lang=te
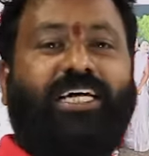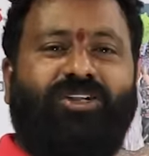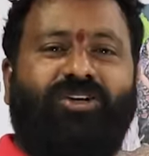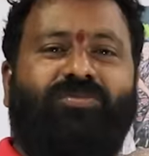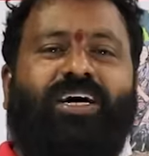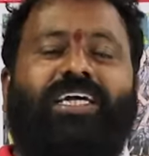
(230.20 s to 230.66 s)

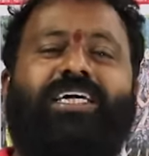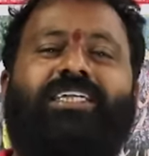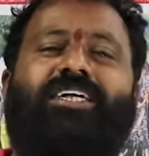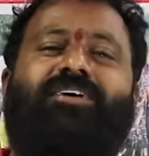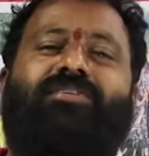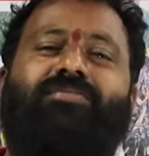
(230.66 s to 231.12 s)
ఎందుకు
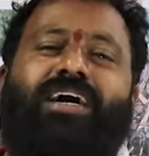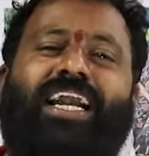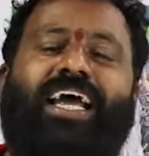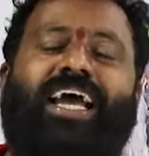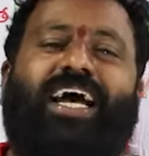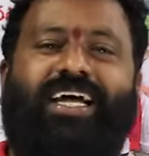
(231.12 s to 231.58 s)
మాట్లాడతలేవు
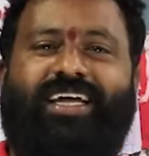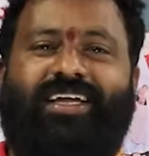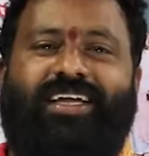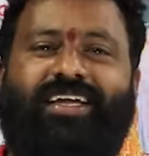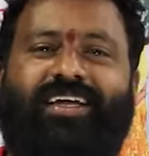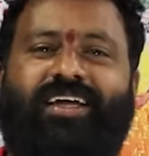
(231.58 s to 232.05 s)
మల్లయ్య
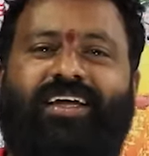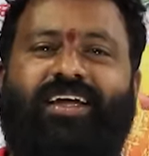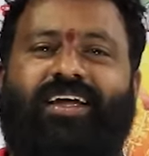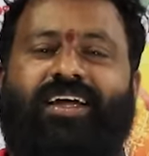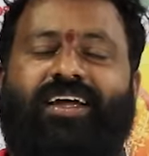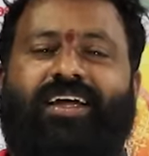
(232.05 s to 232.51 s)

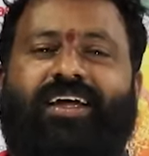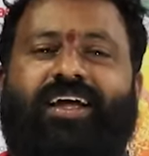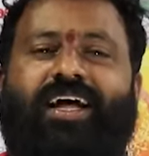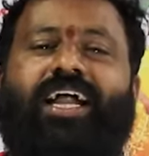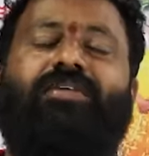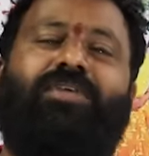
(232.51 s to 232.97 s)

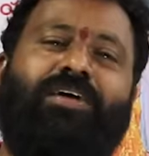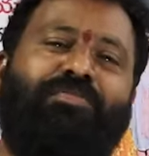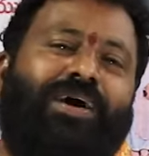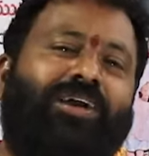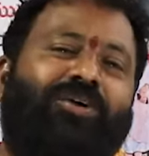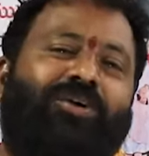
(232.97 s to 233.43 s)
అరే
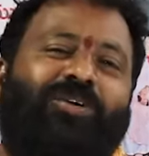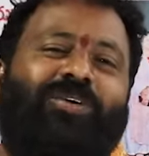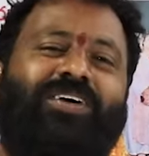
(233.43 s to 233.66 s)
మైపాలు